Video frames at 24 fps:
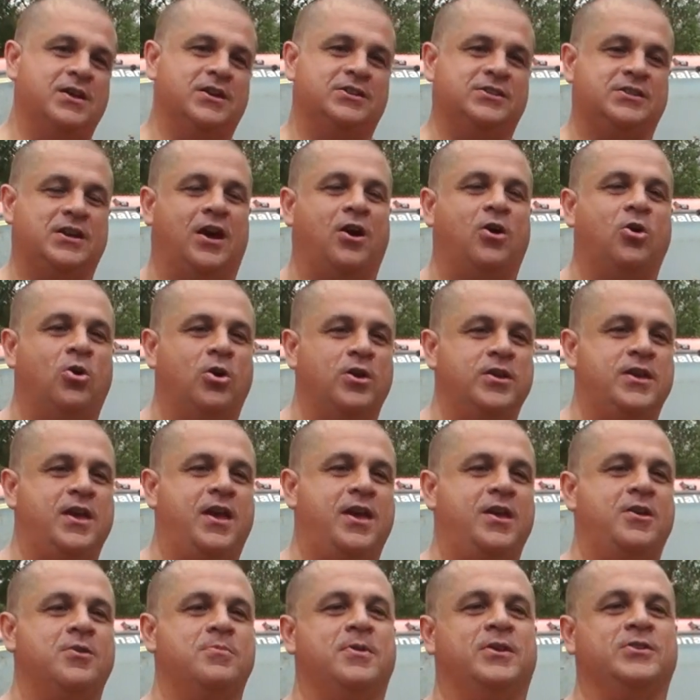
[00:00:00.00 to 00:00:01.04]
Já
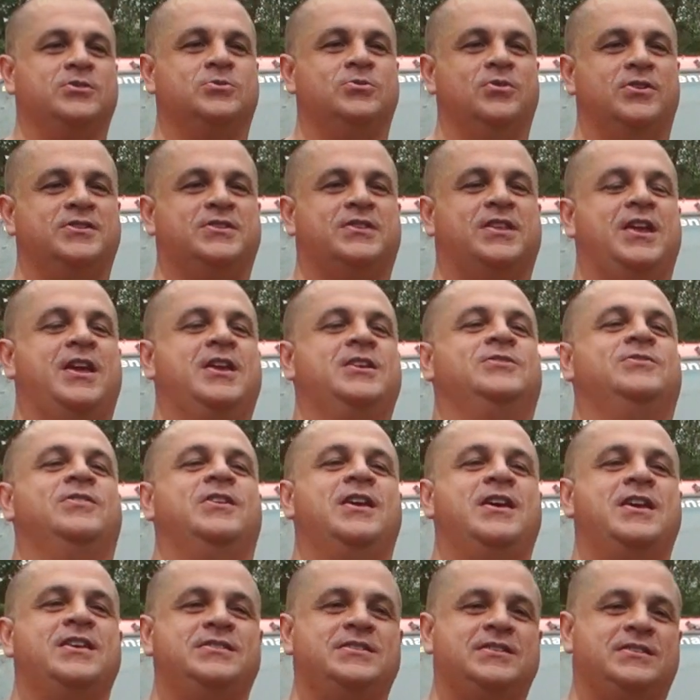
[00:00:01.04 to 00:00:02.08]
roiei umas duas, três
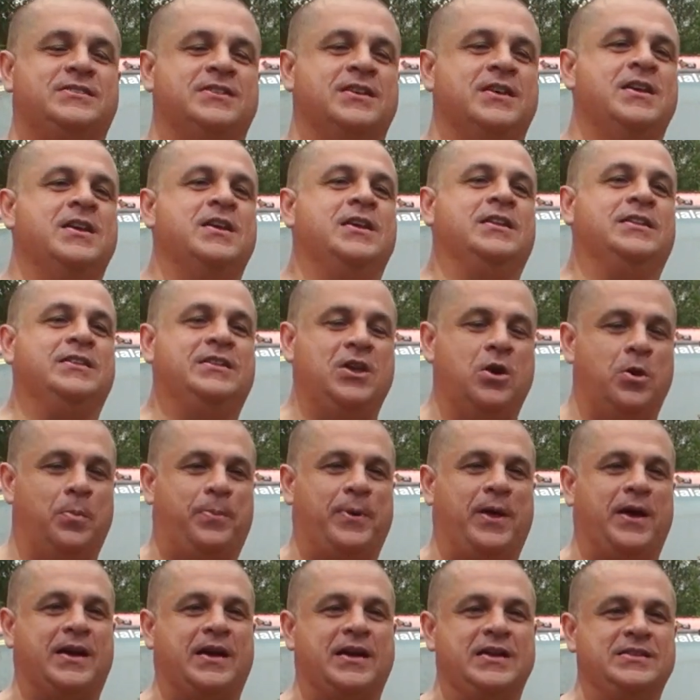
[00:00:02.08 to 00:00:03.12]
vezes, deu
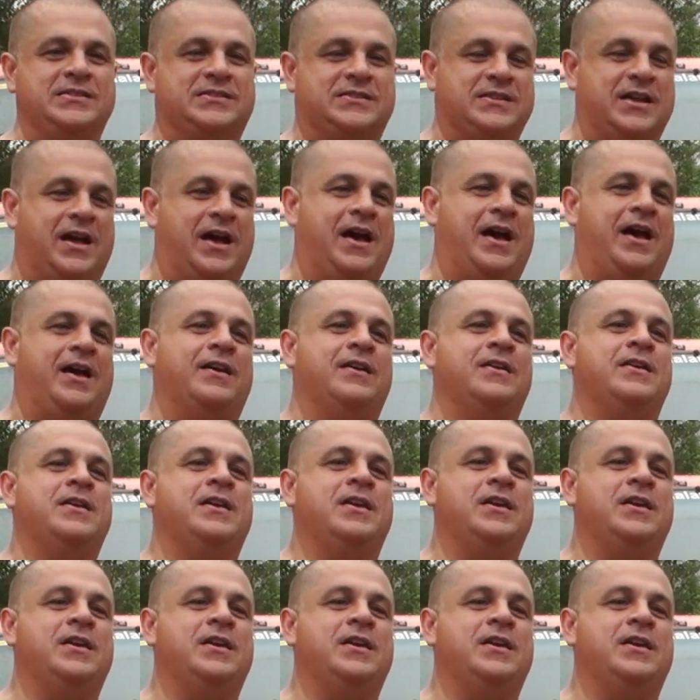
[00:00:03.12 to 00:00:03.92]
para cansar.